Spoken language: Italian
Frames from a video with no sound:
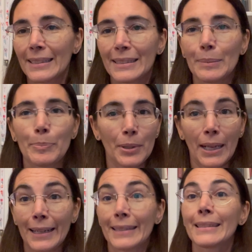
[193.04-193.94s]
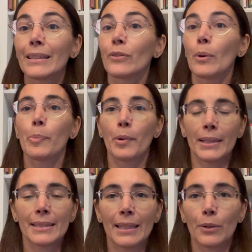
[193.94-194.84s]
di tipo narrativo, può
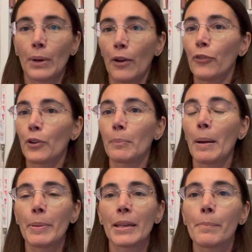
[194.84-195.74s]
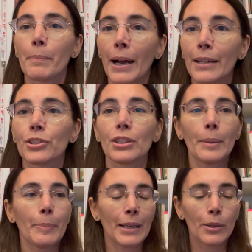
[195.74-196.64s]
essere una forma per
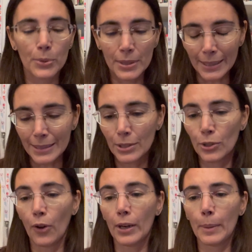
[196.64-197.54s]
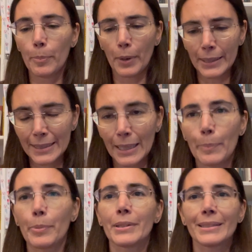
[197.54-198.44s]
immagini, per illustrazioni, può essere
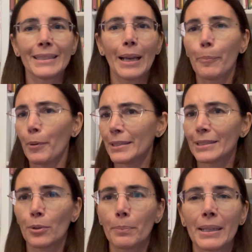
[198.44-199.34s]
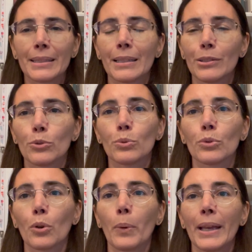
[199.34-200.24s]
poesia, può essere un mix di
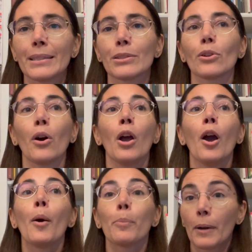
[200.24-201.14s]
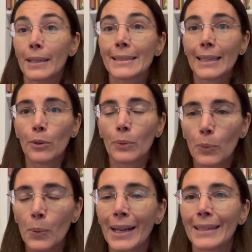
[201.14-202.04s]
tutto questo, può essere un,
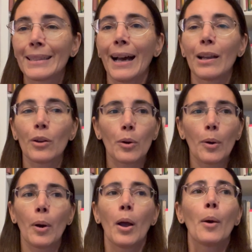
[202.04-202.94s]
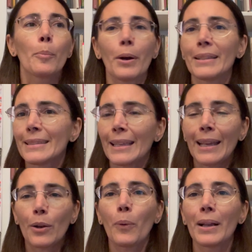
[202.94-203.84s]
un catalogo, può
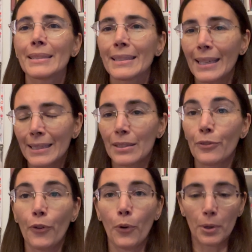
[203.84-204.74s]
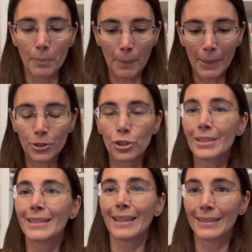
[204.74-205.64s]
essere qualsiasi forma, ma ci
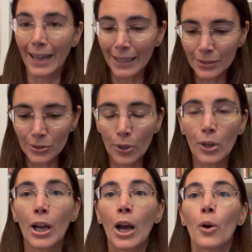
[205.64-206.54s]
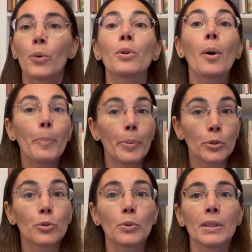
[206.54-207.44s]
sta dando
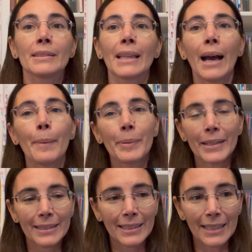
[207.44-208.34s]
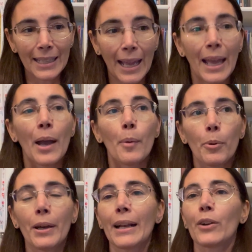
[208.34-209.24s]
un'opportunità per dire
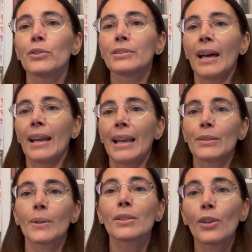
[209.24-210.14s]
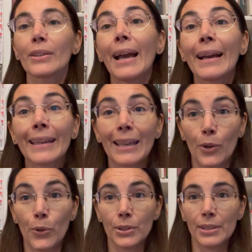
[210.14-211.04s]
puoi raccontare la tua storia anche
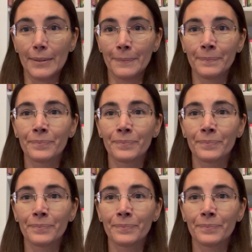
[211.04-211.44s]
così.